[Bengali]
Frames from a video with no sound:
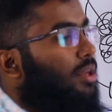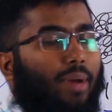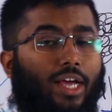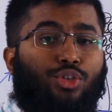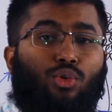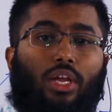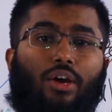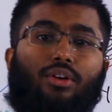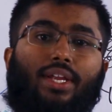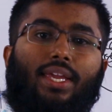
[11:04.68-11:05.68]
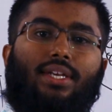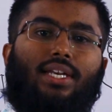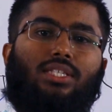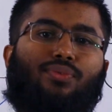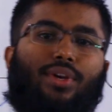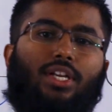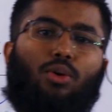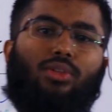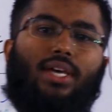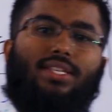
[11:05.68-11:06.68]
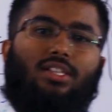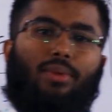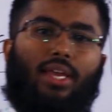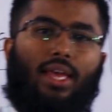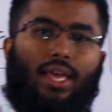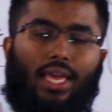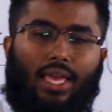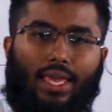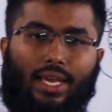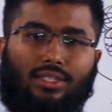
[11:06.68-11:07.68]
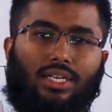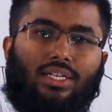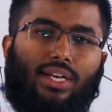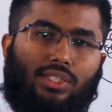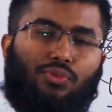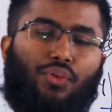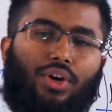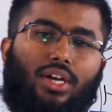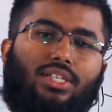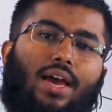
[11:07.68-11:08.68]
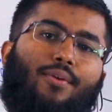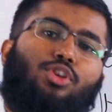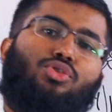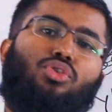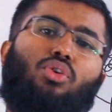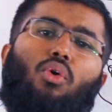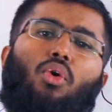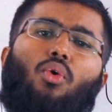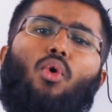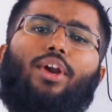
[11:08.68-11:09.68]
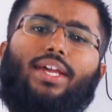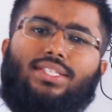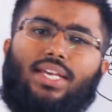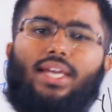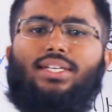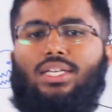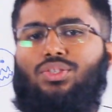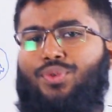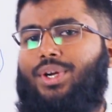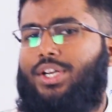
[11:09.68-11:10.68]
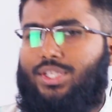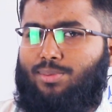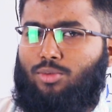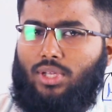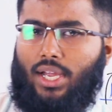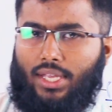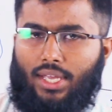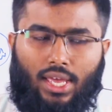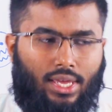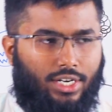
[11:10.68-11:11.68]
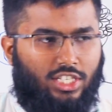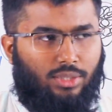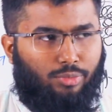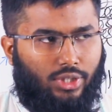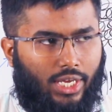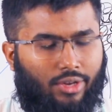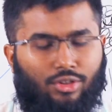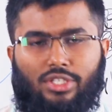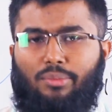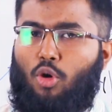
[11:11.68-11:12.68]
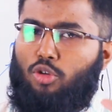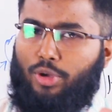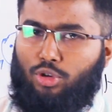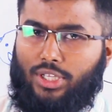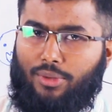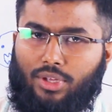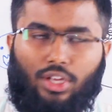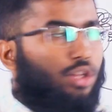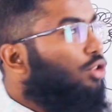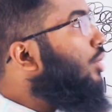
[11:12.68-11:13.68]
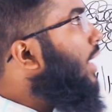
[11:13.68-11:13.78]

নিয়ে বাইন্ড করলে এখন এই ট্রান্সফেরিনটা কোথায় যাবে একটা ট্রান্সফেরিনের যাওয়ার জন্য অনেক জায়গায় ট্রান্সফেরিনের রিসেপ্টর থাকে রিসেপ্টর থাকে হচ্ছে বোন মেরুতে তো